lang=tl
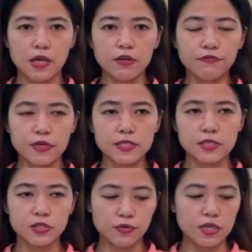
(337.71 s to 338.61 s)
None of us
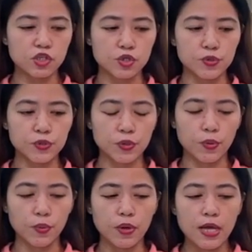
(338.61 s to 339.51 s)
is righteous.
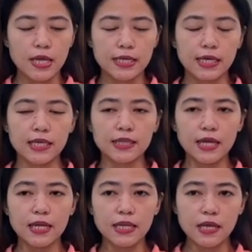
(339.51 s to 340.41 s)
So,
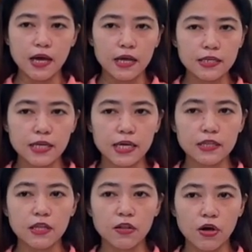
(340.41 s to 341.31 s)
nakita na ni God nga
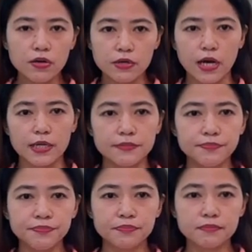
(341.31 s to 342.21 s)
in the long run,